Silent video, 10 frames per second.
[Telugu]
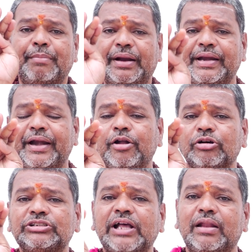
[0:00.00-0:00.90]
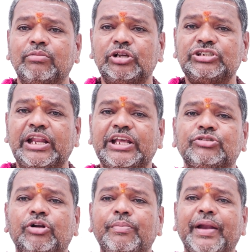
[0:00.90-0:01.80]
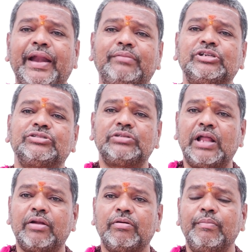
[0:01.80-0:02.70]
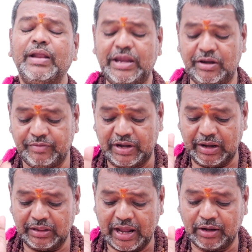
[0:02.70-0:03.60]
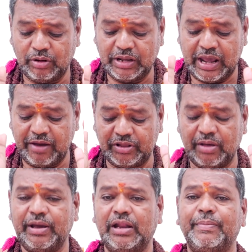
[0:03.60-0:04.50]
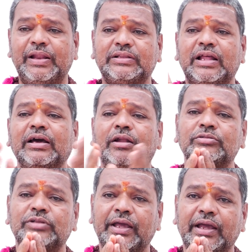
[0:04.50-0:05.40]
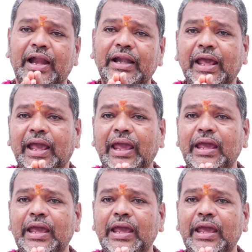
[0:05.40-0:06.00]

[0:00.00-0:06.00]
పన్నెండవ స్థానంలో శనేశ్వరుడు ప్రయాణం చేస్తున్నారు మరి ఇటువంటి దాంట్లో ఏ విధమైన ఫలితాలు కలుగుతాయి అంటే